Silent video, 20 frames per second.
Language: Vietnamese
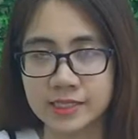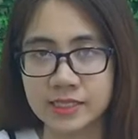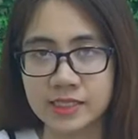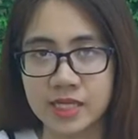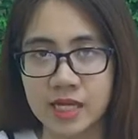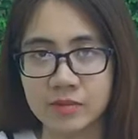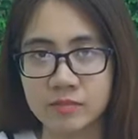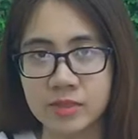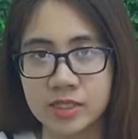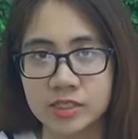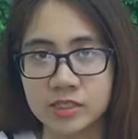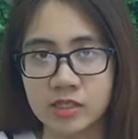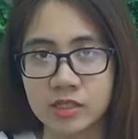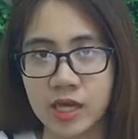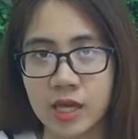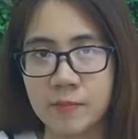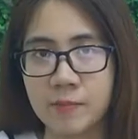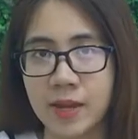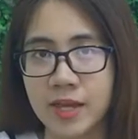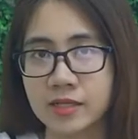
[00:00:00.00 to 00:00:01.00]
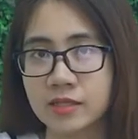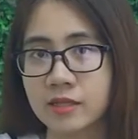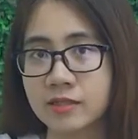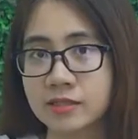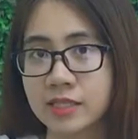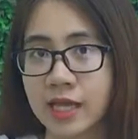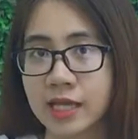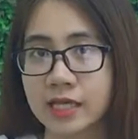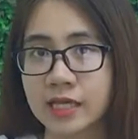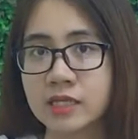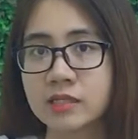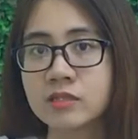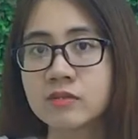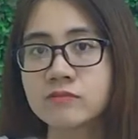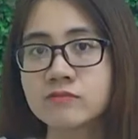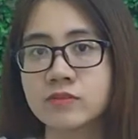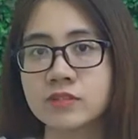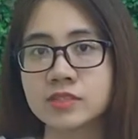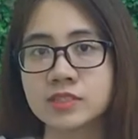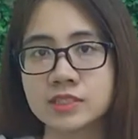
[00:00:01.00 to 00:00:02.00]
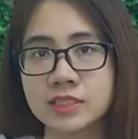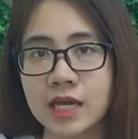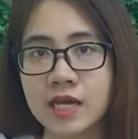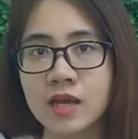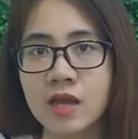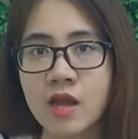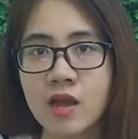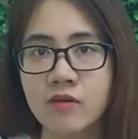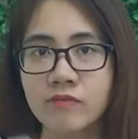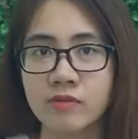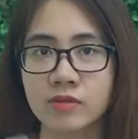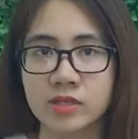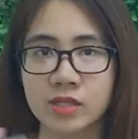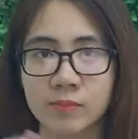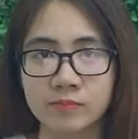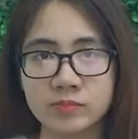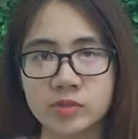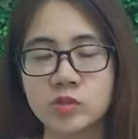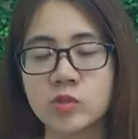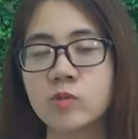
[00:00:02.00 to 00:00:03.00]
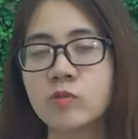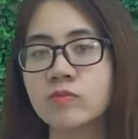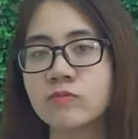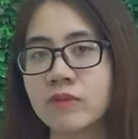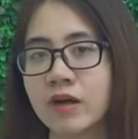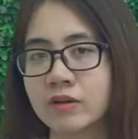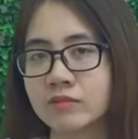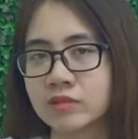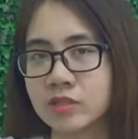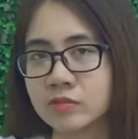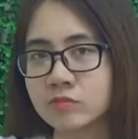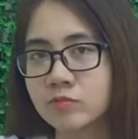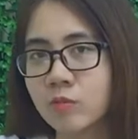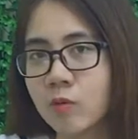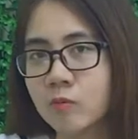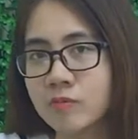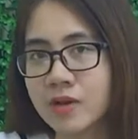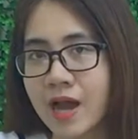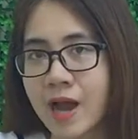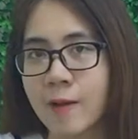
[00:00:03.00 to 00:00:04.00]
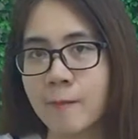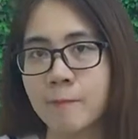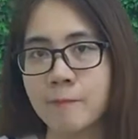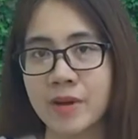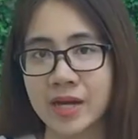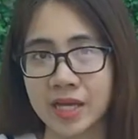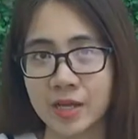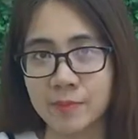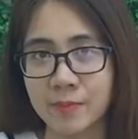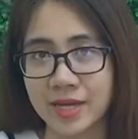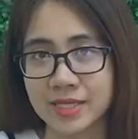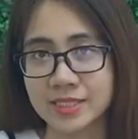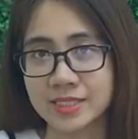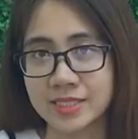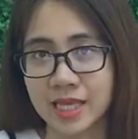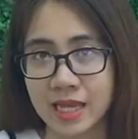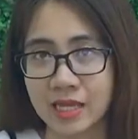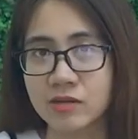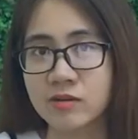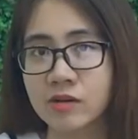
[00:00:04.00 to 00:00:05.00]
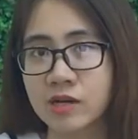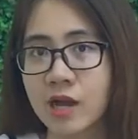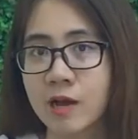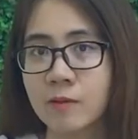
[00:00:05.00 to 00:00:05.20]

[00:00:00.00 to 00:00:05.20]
sẽ trang bị cho các bạn nền tảng kiến thức vững chắc và tập trung vào những môn học mà các bạn sẽ được